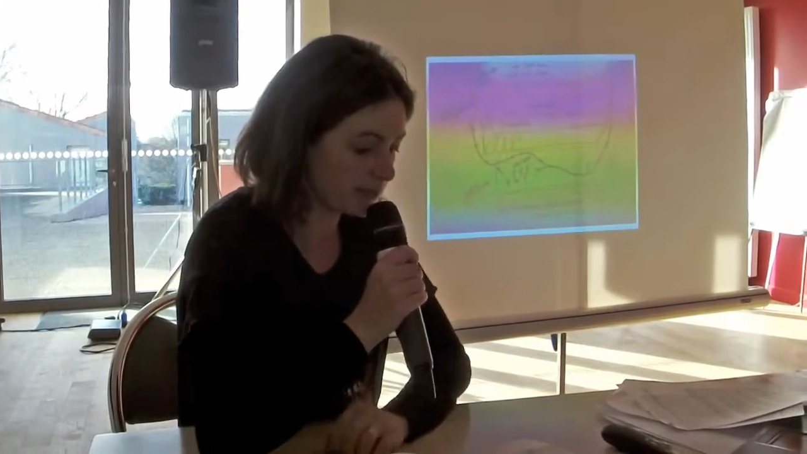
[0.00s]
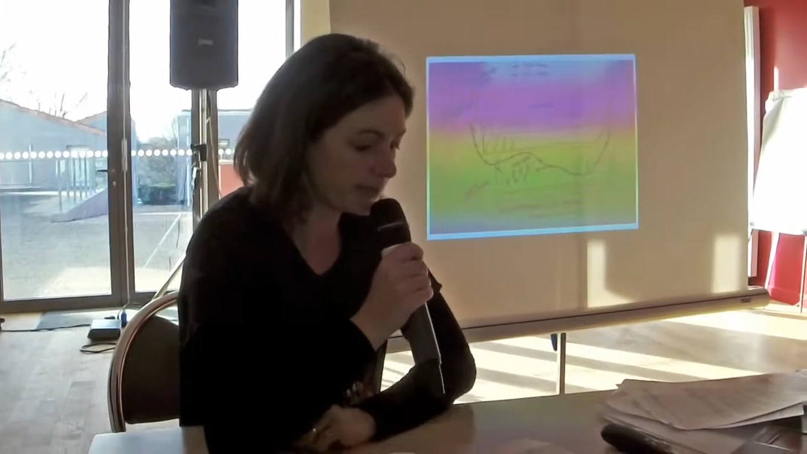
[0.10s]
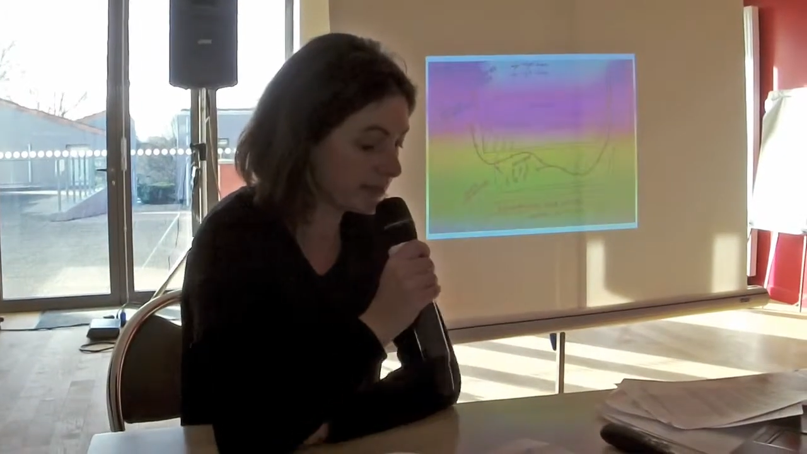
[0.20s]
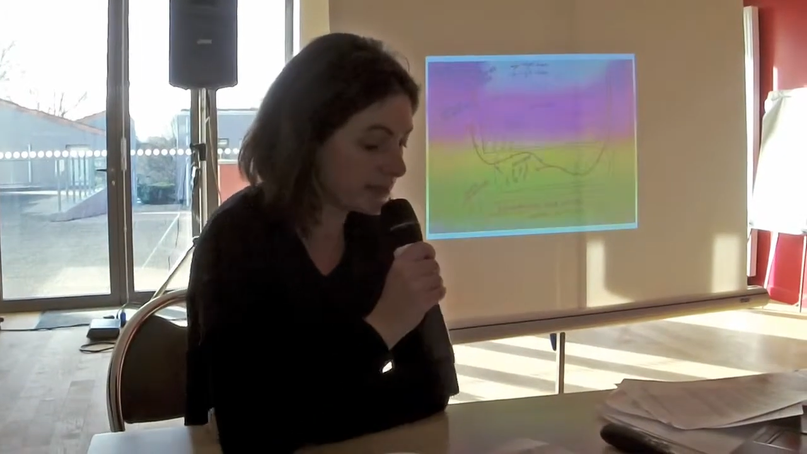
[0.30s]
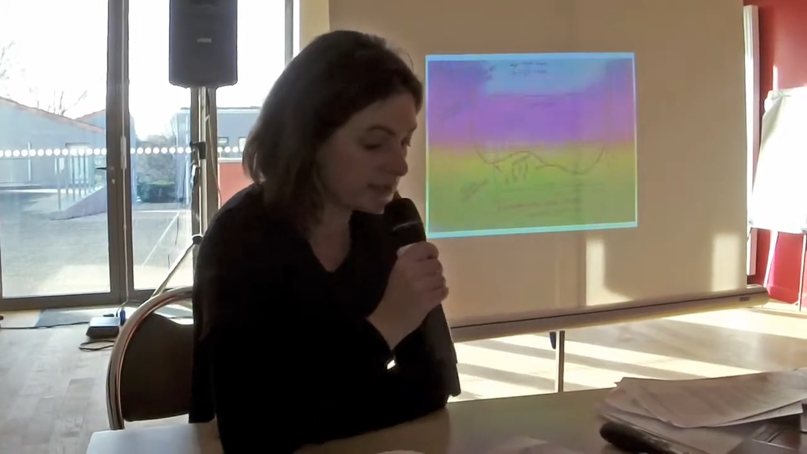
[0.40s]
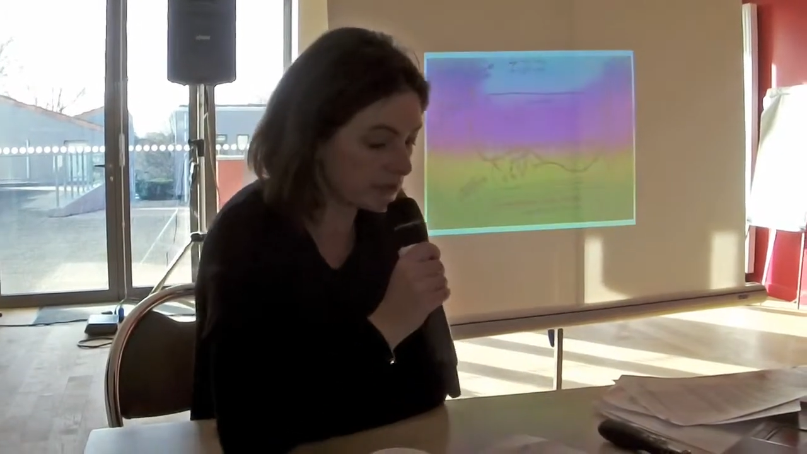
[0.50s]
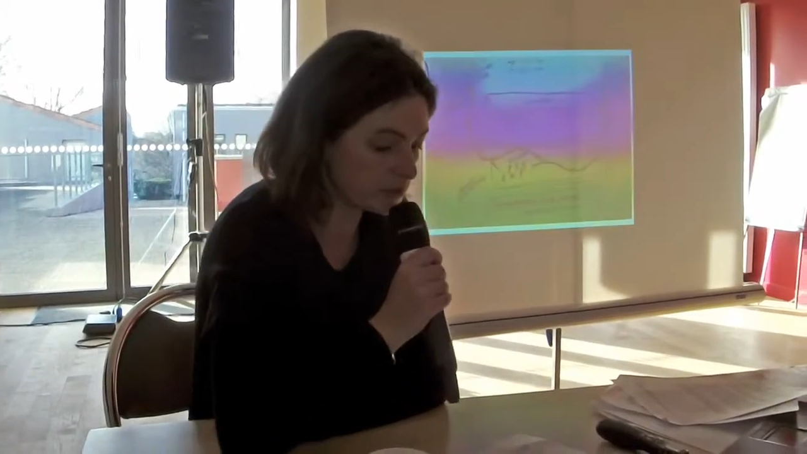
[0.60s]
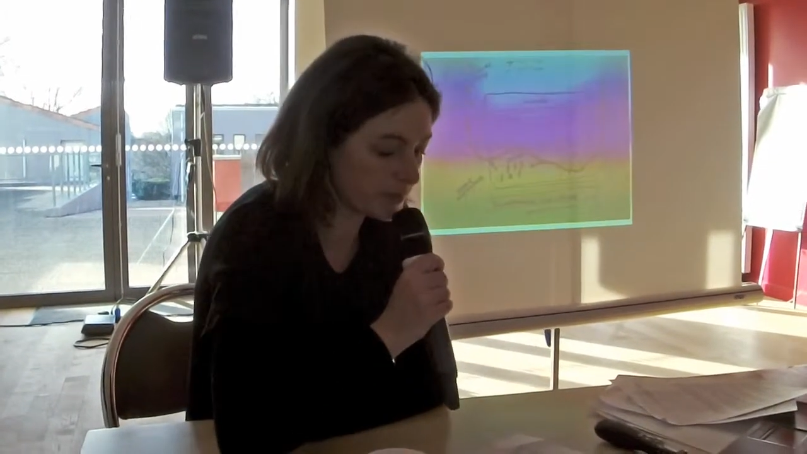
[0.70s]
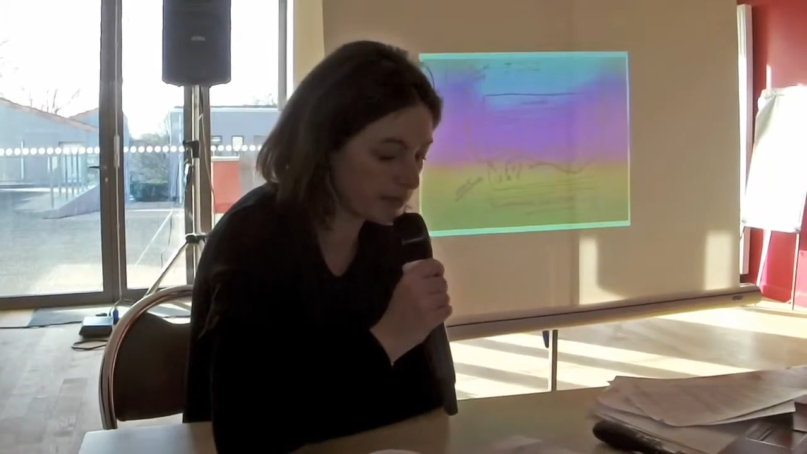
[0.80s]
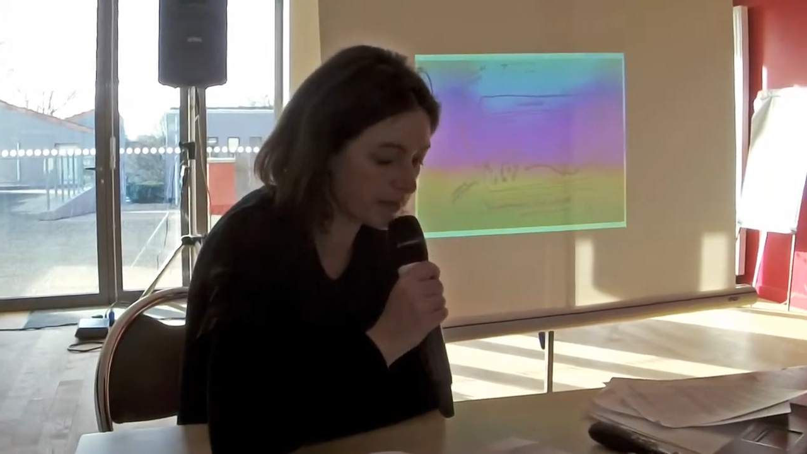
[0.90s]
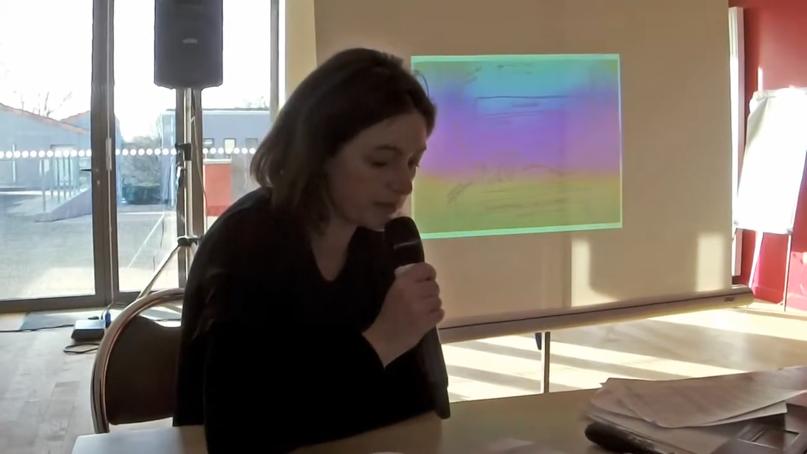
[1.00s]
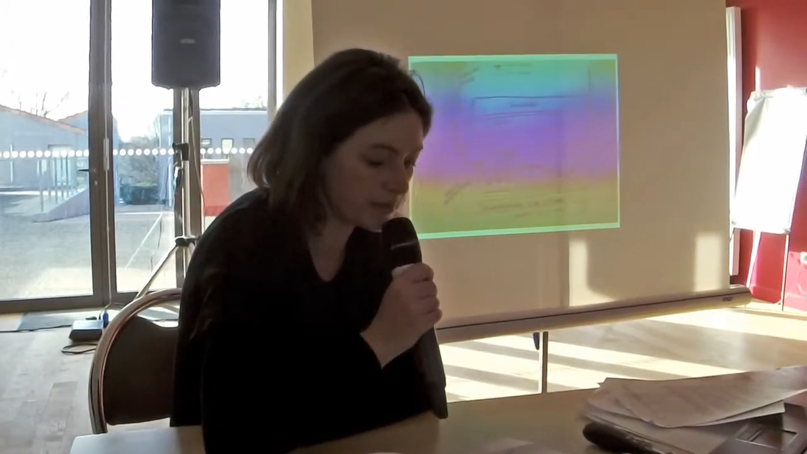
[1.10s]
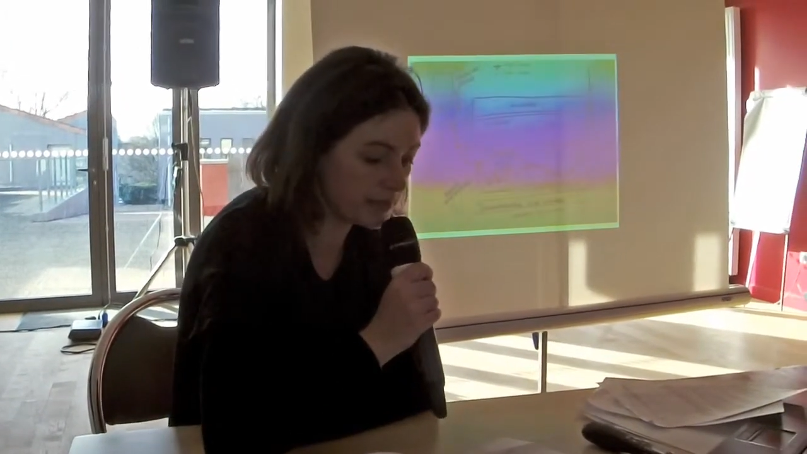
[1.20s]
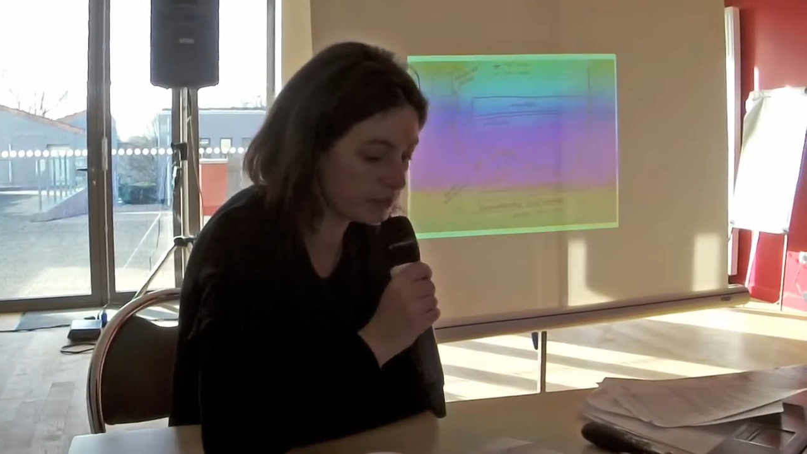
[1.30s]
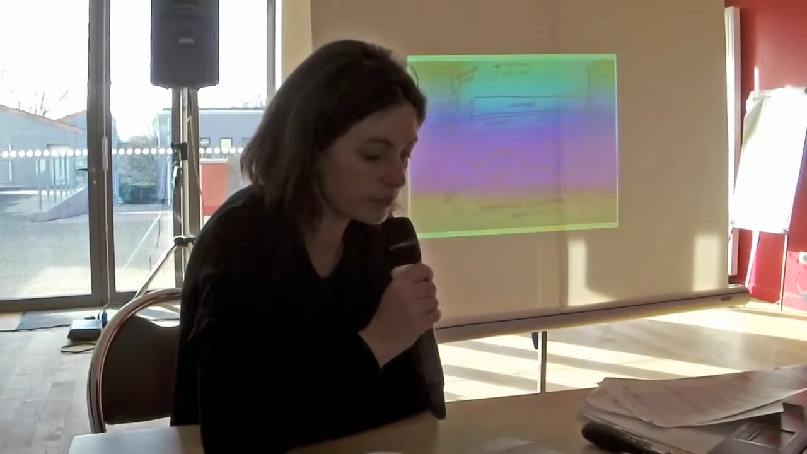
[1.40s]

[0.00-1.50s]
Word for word: d'assistantes maternelles et